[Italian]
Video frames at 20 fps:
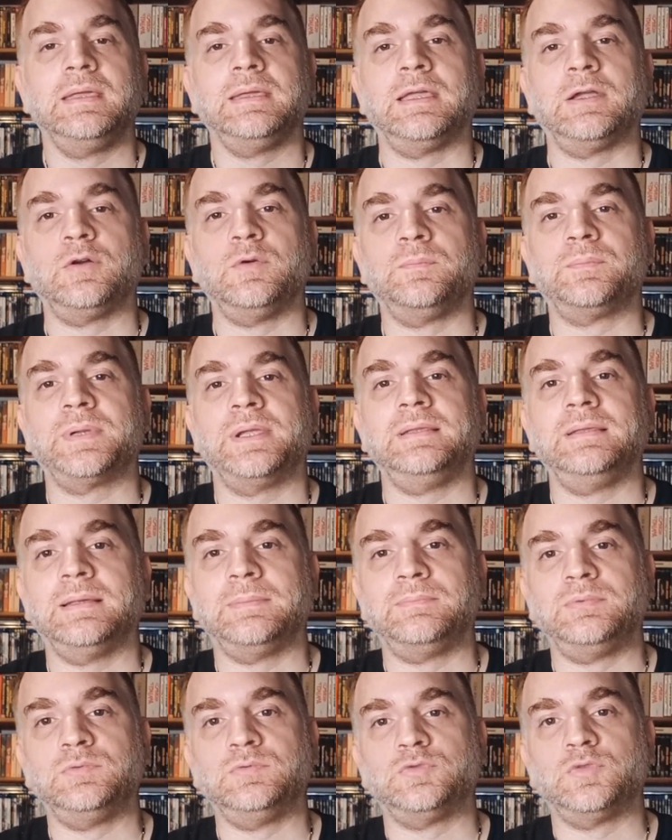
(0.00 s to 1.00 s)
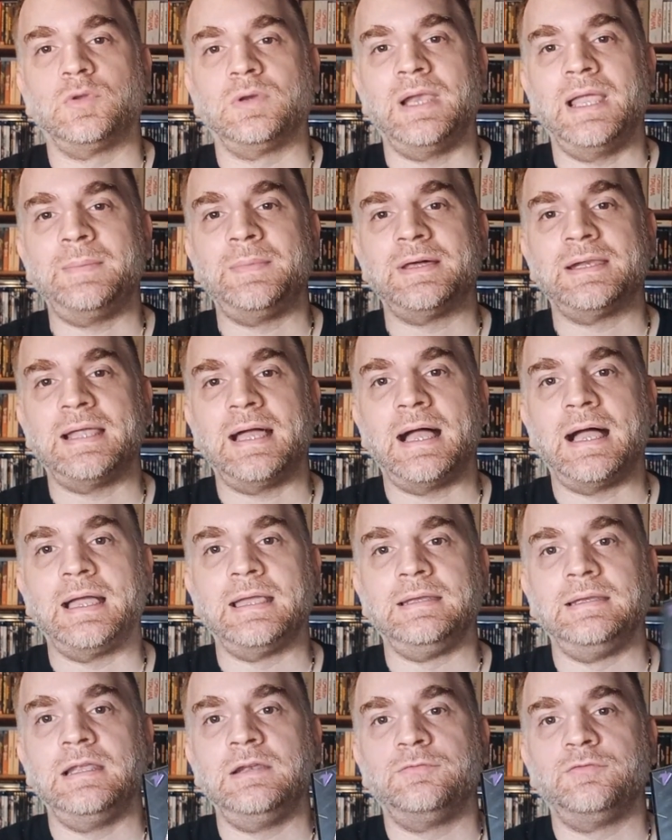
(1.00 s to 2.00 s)
che comprende appunto
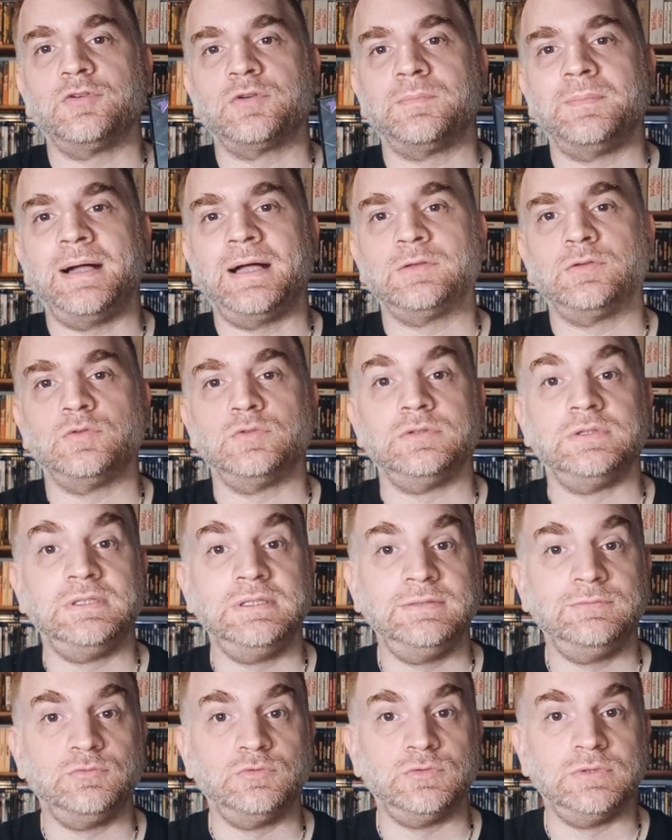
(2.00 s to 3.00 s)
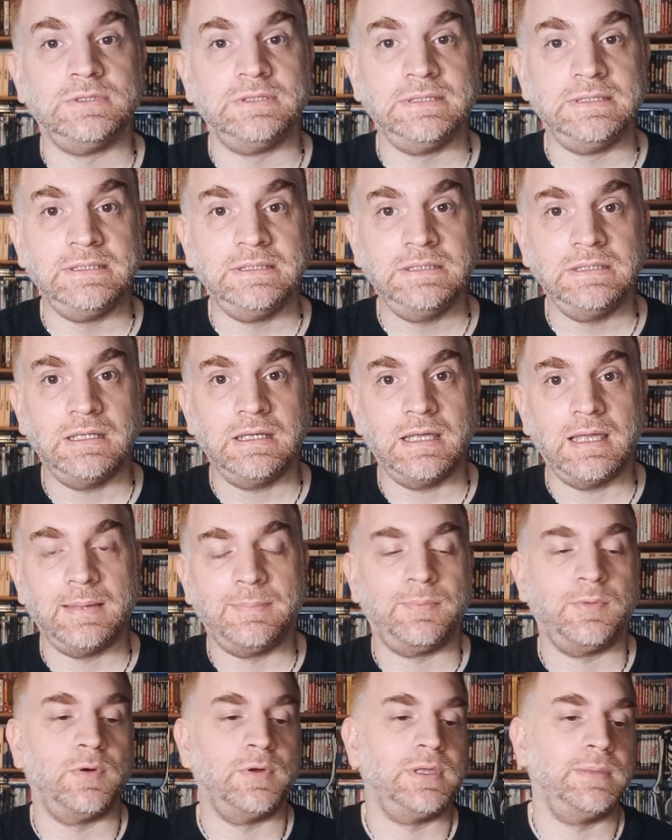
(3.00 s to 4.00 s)
l'Amarai nel formato DVD e
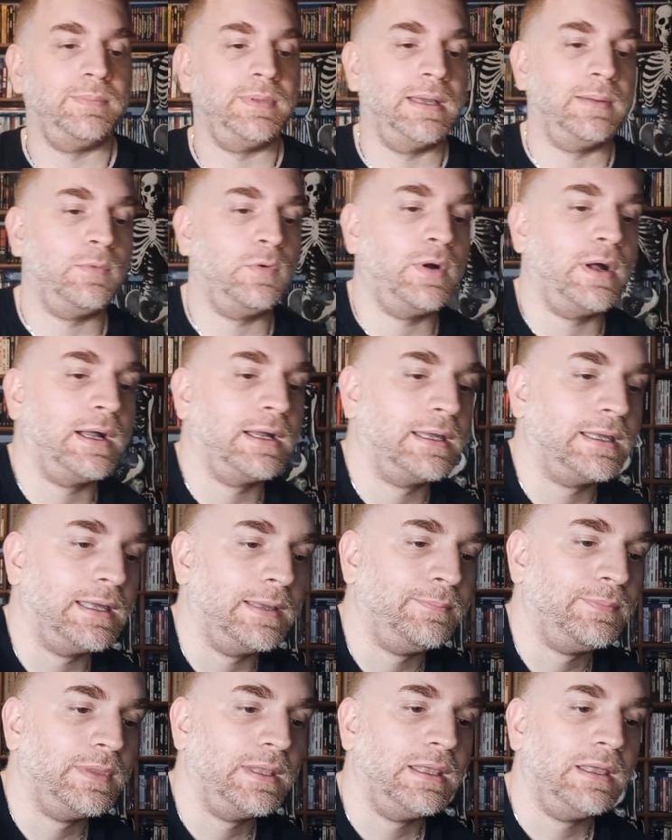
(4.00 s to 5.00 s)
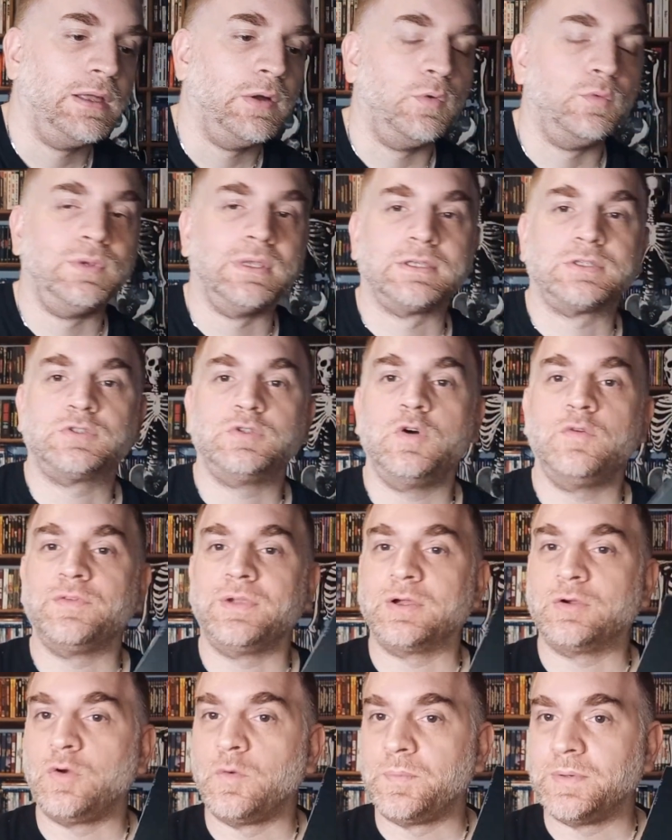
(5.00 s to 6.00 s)
poi abbiamo anche una
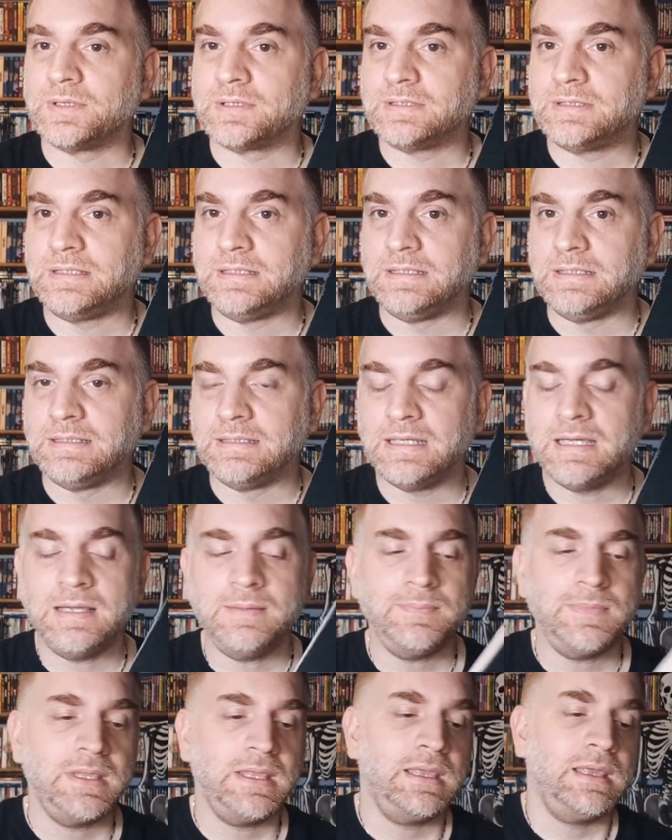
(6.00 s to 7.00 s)
sovracopertina.